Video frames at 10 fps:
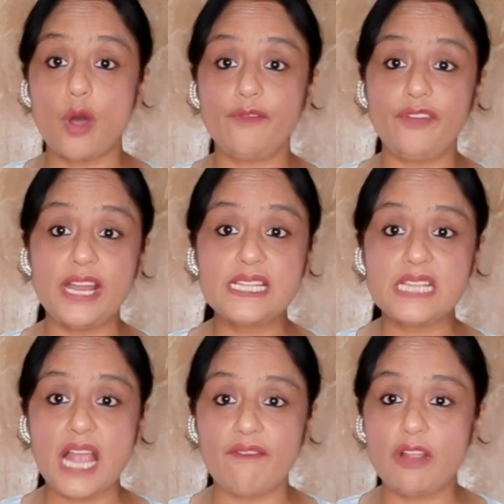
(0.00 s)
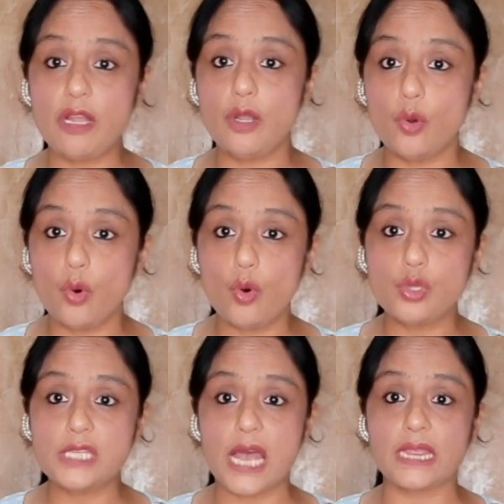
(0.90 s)
कॉन्फिडेंस लेवल लो
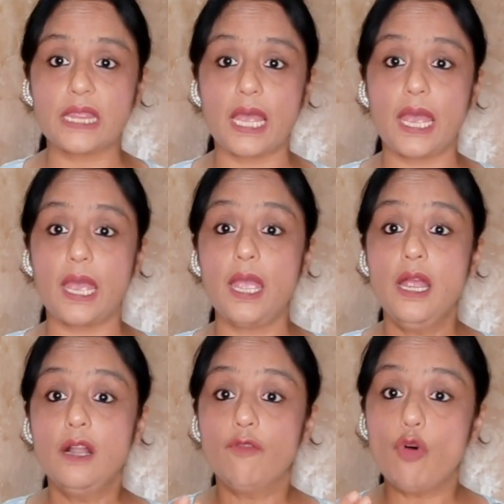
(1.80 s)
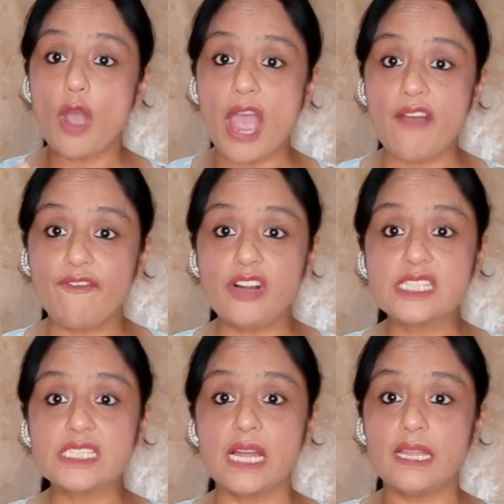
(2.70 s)
हो जाता है वो
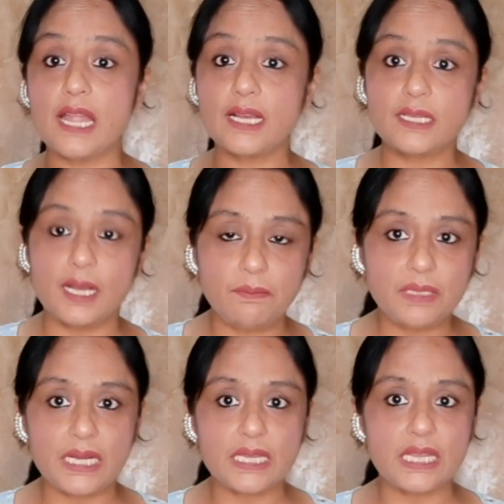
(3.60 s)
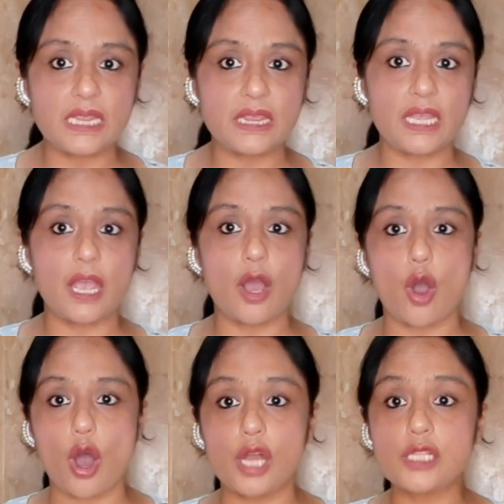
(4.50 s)
एफर्ट्स करना कम कर देते हैं
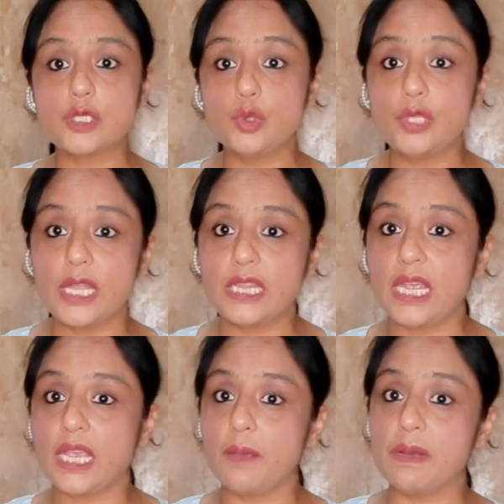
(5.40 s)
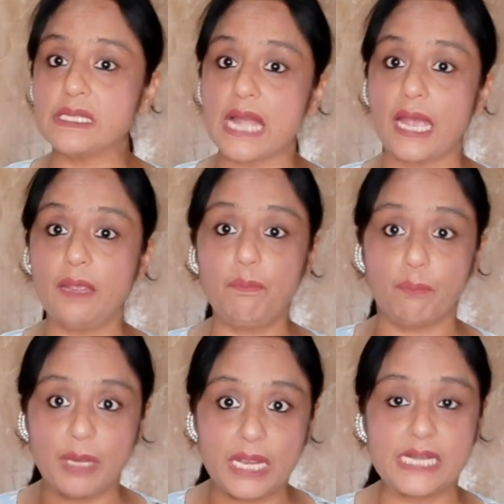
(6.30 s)
और सुधरने की बजाय
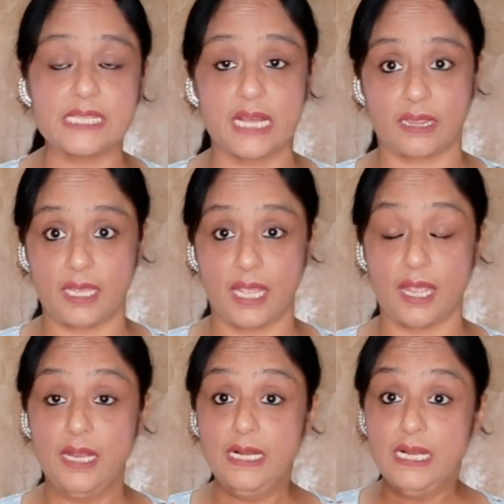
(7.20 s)
बिगड़ जाते हैं